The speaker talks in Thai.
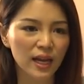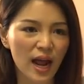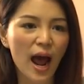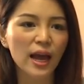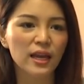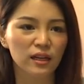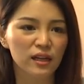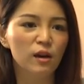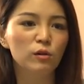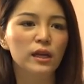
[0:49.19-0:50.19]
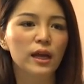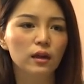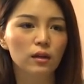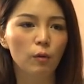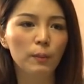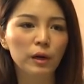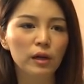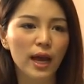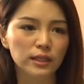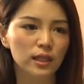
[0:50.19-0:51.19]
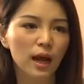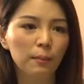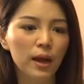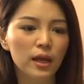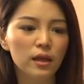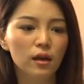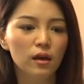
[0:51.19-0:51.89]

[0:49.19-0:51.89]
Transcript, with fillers: ให้ได้อย่างเดียวอะไรเงี้ยเดี๋ยวว่ามันก็เลยอาจจะทำให้